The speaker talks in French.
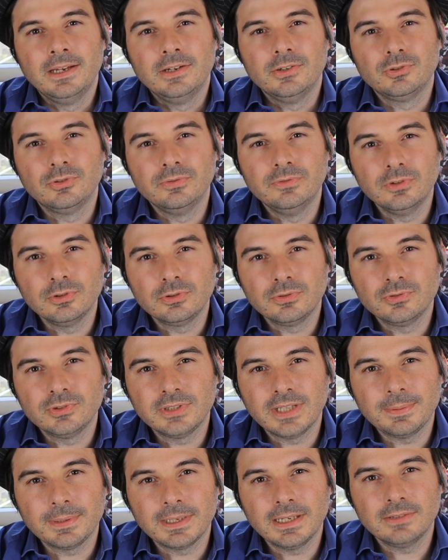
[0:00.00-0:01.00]
Je vous retrouve
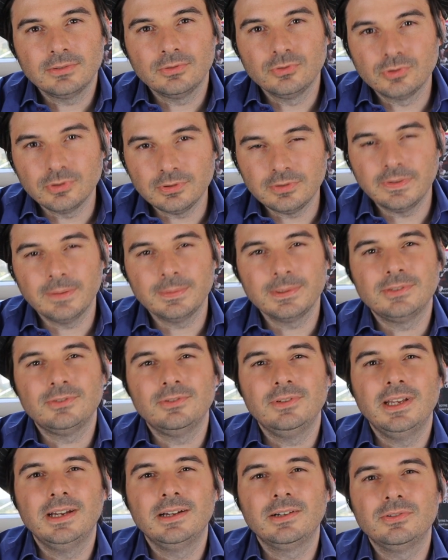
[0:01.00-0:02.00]
juste après l'intro. Je suis Fabrice
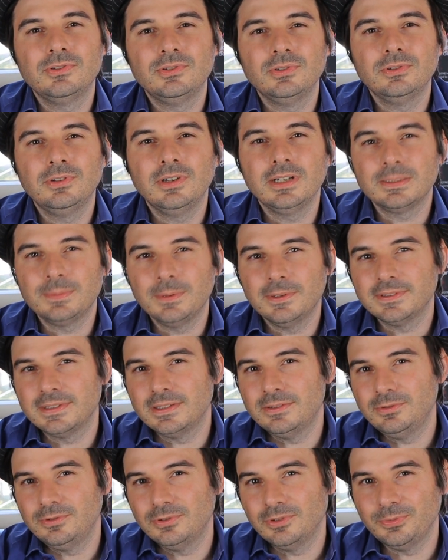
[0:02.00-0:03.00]
Julien, coach auteur, expérience
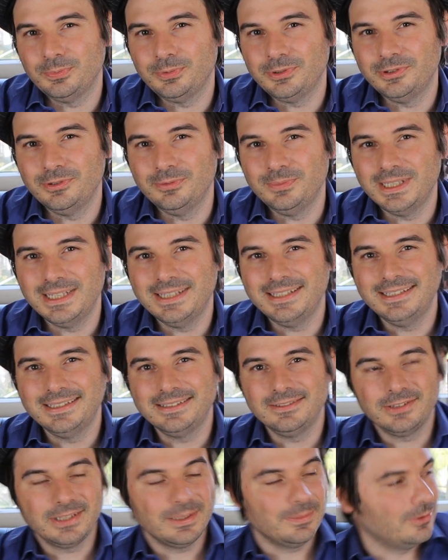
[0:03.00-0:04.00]
séduction depuis
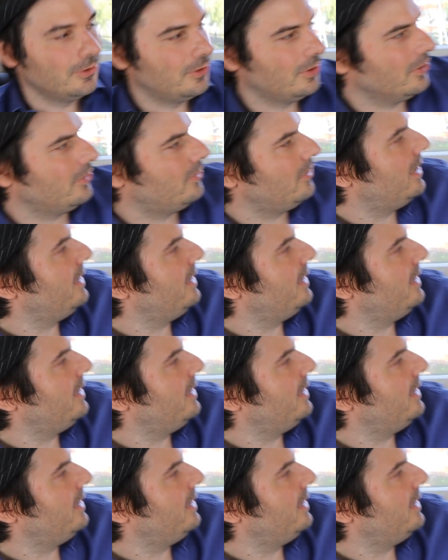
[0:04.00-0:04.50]
2010, notamment auteur du